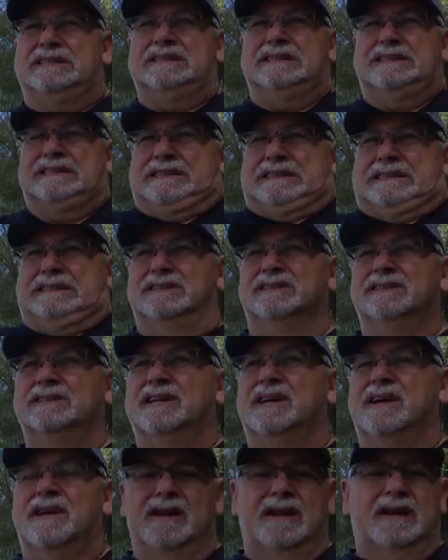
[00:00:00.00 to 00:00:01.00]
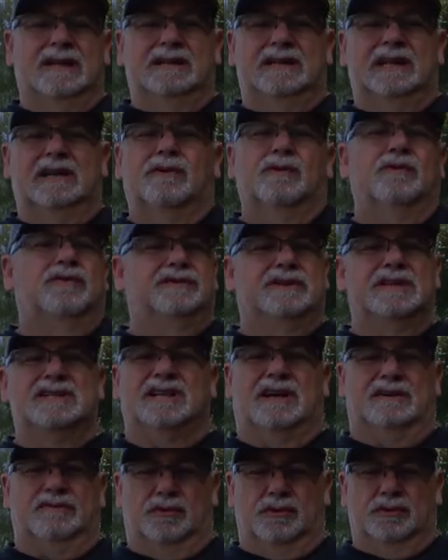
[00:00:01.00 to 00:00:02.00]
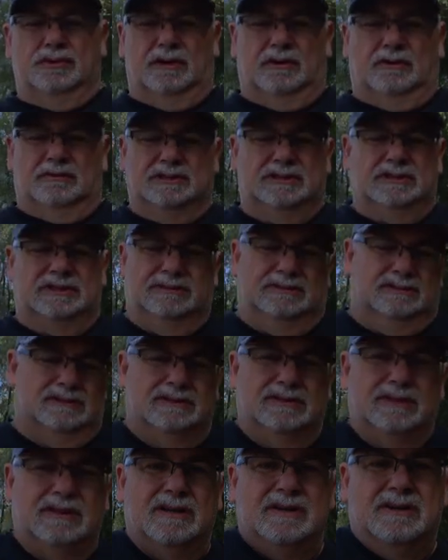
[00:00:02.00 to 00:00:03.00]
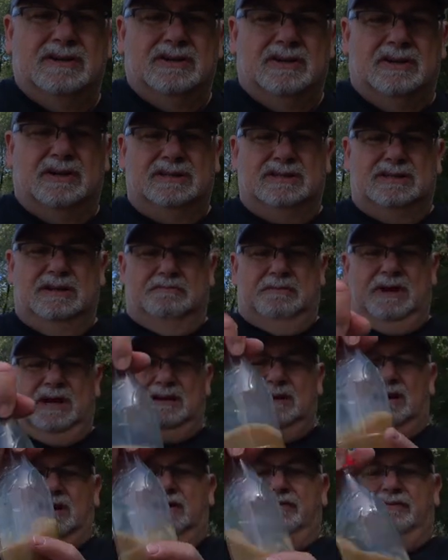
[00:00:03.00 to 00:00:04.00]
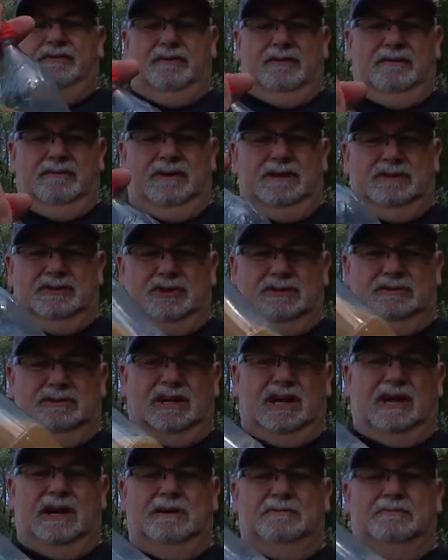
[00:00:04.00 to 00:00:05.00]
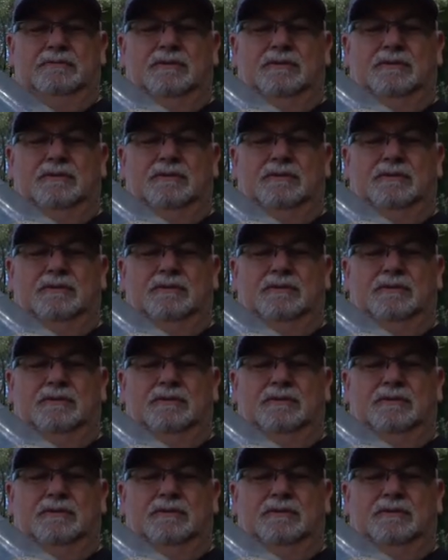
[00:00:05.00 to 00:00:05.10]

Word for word: ist, die Luft ist einfach draußen. Ja, jetzt habe meinen Kaffee, habe ich schon daheim